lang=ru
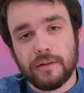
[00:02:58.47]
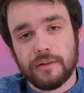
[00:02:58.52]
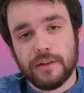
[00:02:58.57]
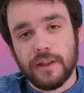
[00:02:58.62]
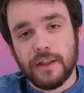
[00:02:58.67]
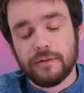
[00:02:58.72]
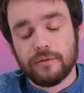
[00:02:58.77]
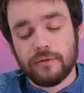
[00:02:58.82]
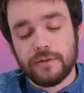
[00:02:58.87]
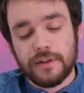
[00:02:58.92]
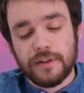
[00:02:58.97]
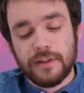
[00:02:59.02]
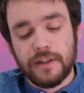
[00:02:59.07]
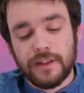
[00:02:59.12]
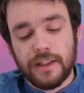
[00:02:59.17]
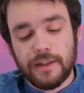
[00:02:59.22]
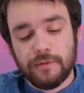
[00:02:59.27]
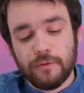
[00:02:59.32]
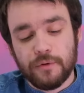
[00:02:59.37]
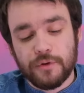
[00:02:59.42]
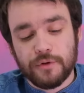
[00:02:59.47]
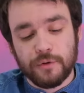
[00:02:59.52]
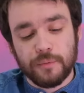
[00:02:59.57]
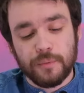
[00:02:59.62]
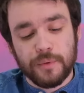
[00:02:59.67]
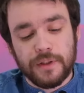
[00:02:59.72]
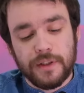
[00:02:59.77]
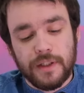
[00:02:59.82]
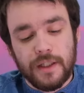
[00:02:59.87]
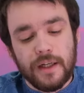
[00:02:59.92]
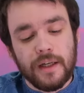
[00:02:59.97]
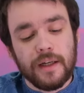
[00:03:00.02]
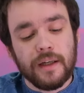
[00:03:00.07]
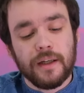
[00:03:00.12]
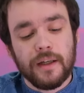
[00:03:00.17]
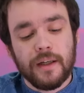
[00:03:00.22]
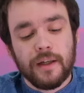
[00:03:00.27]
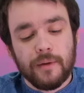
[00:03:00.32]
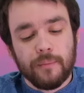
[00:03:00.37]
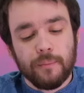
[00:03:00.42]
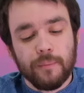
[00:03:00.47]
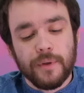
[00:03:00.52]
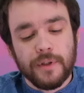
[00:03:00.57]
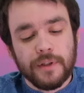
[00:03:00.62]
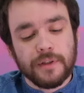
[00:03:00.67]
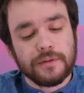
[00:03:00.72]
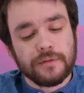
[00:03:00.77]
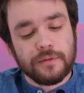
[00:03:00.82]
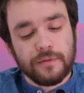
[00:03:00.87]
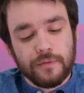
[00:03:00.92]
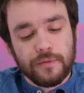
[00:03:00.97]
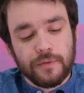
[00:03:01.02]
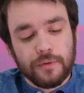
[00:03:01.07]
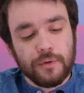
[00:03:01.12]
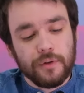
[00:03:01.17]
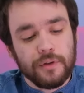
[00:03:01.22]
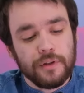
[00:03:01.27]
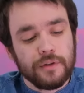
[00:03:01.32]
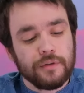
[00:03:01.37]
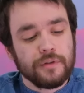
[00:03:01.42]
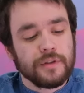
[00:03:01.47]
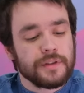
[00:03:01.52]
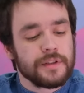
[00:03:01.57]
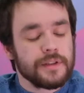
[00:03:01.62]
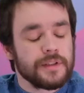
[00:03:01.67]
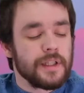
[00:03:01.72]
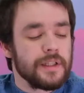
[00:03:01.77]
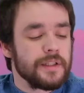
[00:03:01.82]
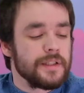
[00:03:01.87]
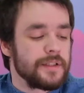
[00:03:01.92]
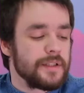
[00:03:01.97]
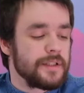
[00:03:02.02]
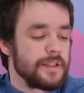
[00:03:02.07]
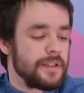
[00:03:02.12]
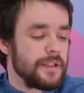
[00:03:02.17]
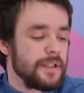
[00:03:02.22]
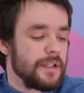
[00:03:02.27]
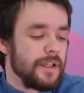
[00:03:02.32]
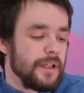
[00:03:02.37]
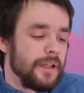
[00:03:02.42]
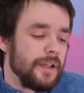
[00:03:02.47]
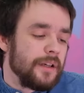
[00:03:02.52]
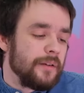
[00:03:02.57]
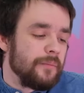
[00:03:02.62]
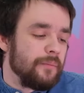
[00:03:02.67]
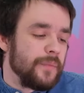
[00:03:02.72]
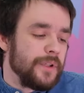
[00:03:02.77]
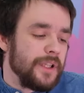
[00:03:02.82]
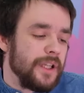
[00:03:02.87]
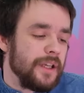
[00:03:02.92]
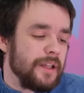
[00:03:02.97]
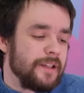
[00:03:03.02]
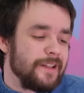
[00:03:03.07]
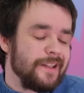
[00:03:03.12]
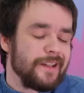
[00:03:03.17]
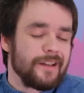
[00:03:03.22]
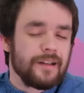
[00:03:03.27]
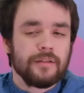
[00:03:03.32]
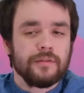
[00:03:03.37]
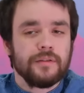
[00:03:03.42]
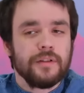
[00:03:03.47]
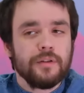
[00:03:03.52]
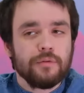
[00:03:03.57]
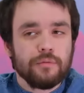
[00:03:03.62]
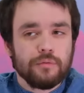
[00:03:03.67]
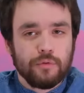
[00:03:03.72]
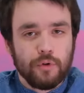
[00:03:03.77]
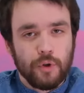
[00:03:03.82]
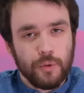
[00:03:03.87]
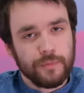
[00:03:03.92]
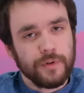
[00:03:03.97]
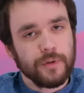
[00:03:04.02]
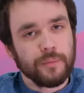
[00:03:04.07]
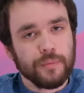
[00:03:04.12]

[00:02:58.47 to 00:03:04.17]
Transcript: Да, то есть для того, чтобы я был в той или иной социальной сети, мне не, неудобно